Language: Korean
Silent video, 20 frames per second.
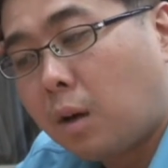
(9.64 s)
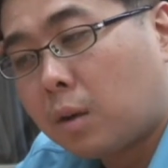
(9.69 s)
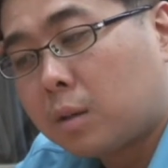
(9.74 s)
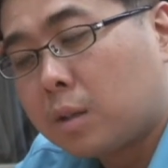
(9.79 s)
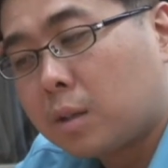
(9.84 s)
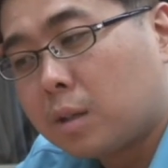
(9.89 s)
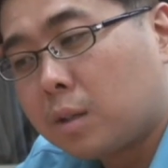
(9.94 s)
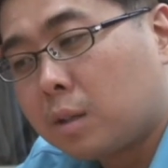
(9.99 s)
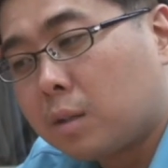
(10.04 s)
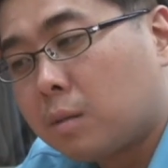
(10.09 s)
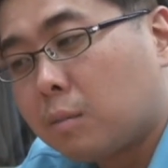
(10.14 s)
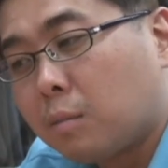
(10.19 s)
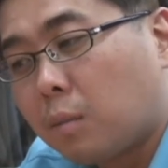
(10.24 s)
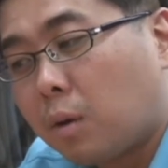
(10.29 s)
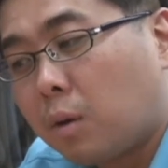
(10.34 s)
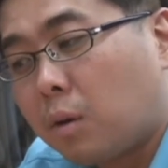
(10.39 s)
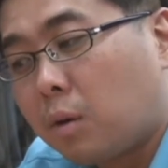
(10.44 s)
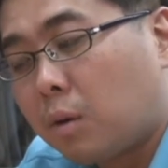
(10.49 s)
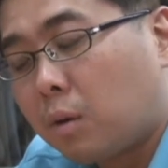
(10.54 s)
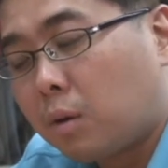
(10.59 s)
어쨌든
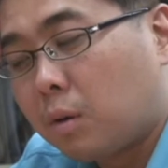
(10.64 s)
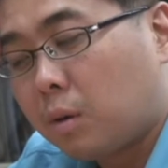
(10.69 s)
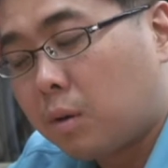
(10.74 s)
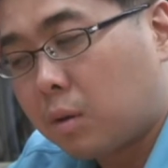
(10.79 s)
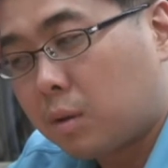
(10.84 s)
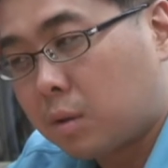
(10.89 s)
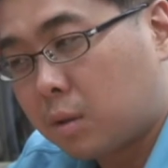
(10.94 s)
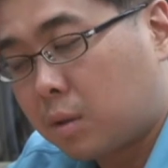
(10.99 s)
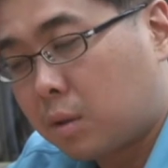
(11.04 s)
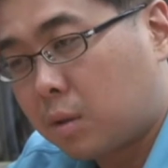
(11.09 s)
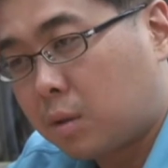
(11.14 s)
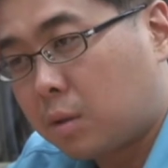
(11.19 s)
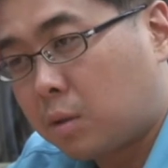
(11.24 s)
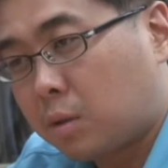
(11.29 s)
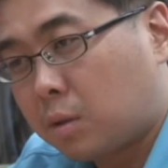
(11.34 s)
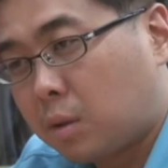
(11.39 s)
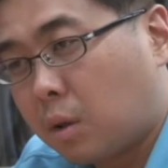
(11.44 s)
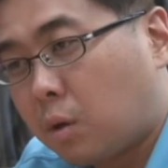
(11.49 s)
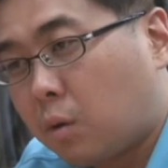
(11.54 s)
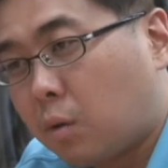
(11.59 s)
뭐
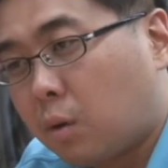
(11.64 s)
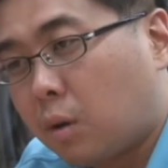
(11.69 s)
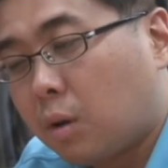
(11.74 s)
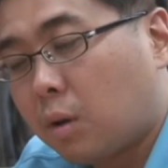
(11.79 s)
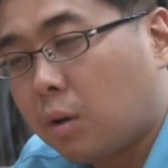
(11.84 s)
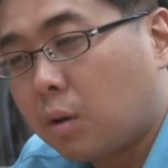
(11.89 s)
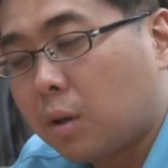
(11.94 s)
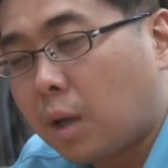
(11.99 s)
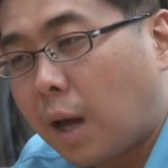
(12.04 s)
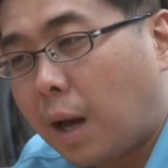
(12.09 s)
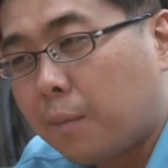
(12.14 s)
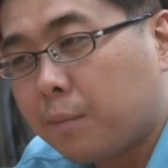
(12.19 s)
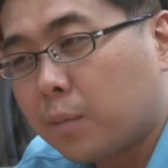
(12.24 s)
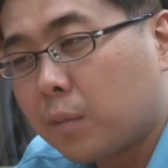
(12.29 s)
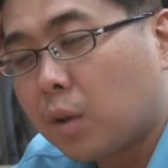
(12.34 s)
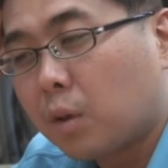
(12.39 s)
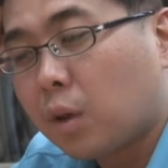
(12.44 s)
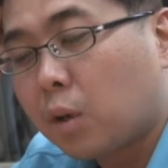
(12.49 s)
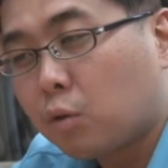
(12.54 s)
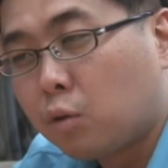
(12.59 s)
정권의
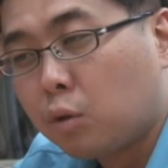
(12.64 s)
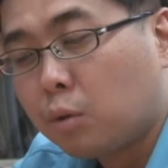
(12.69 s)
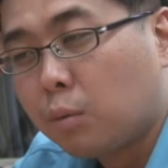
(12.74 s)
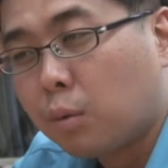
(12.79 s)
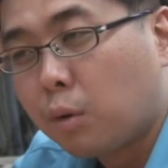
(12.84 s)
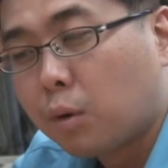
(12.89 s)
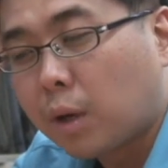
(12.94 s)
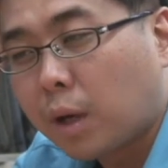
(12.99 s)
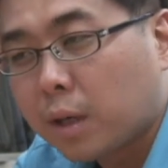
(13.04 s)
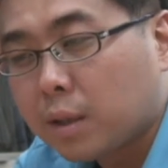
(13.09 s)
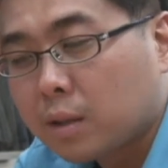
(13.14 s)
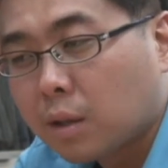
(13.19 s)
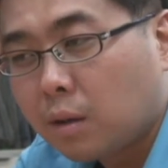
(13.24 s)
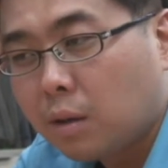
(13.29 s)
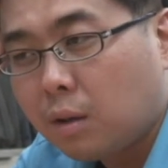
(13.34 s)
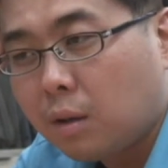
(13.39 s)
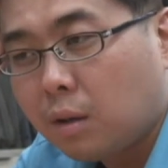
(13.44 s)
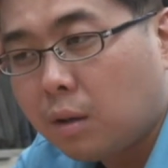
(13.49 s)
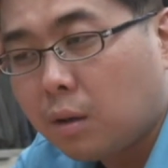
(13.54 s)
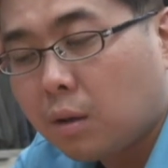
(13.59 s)
압력에
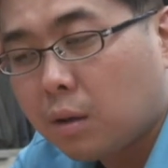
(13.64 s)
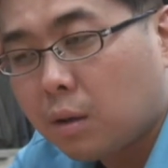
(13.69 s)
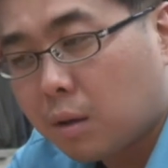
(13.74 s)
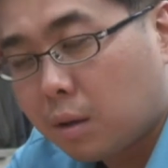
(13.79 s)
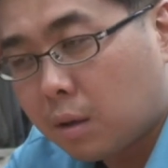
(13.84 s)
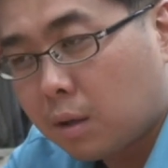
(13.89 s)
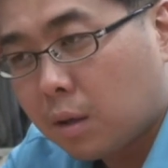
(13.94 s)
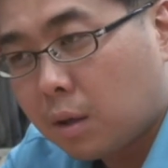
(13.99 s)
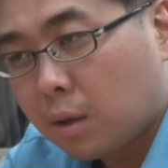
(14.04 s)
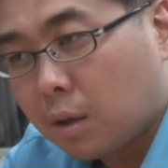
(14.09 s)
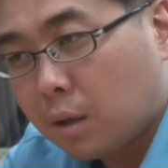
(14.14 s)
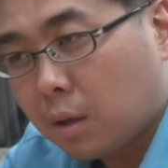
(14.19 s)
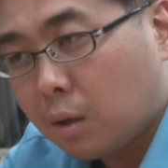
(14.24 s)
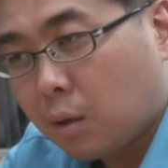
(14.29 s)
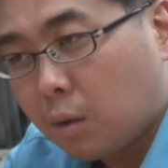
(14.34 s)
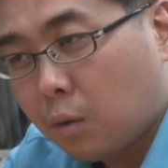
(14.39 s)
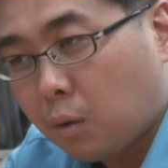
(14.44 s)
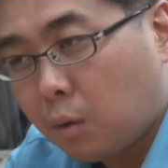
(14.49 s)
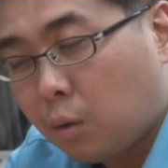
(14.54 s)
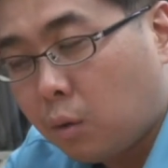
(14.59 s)
굴복해서
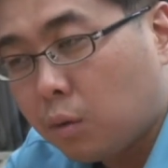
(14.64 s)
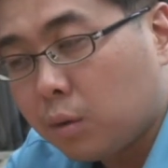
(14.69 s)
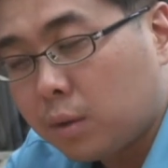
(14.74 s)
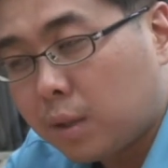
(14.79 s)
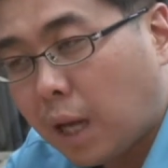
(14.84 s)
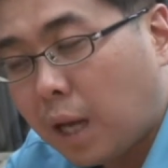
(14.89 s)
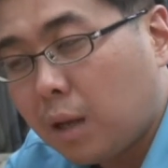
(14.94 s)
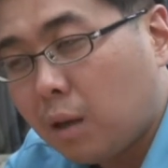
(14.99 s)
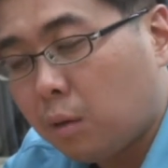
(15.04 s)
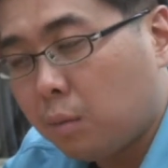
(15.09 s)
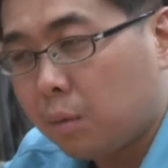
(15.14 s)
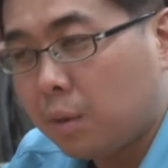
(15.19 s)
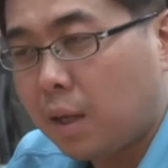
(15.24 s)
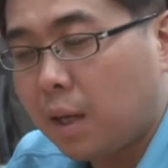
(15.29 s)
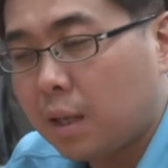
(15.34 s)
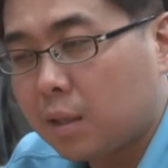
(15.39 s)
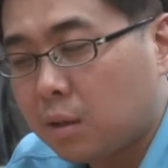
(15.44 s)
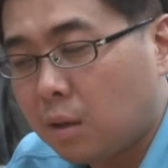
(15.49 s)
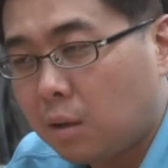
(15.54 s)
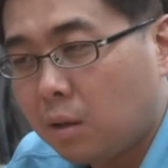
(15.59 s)
혹은 타협을
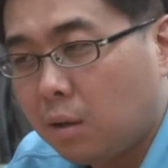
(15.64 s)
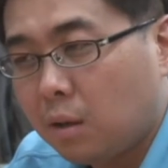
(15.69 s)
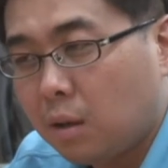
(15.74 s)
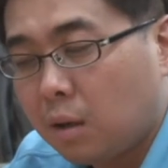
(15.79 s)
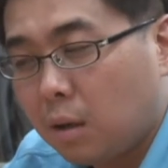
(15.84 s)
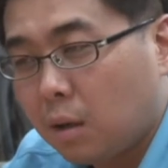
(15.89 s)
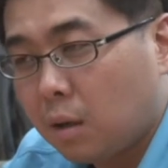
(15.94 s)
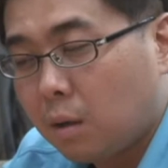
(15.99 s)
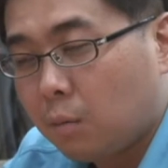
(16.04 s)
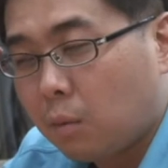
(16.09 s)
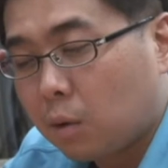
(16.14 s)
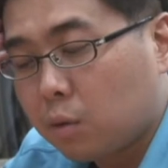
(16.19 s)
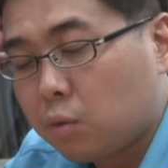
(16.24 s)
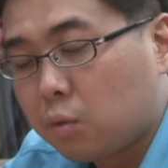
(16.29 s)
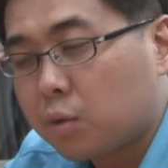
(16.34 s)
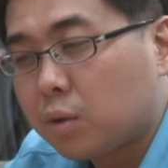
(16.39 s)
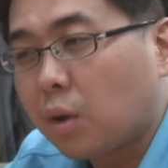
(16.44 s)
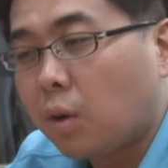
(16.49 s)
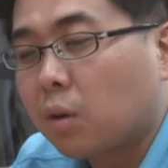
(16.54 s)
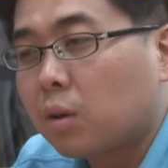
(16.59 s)
해서 뭐
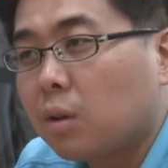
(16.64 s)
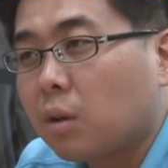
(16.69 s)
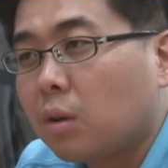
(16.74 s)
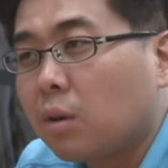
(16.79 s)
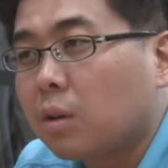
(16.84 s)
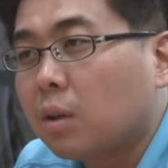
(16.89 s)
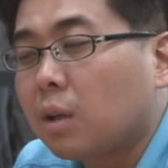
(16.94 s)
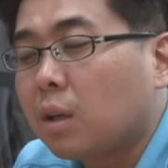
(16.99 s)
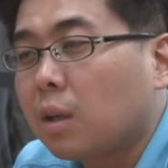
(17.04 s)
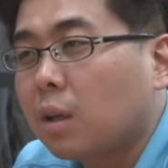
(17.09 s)
둘 중에 어떤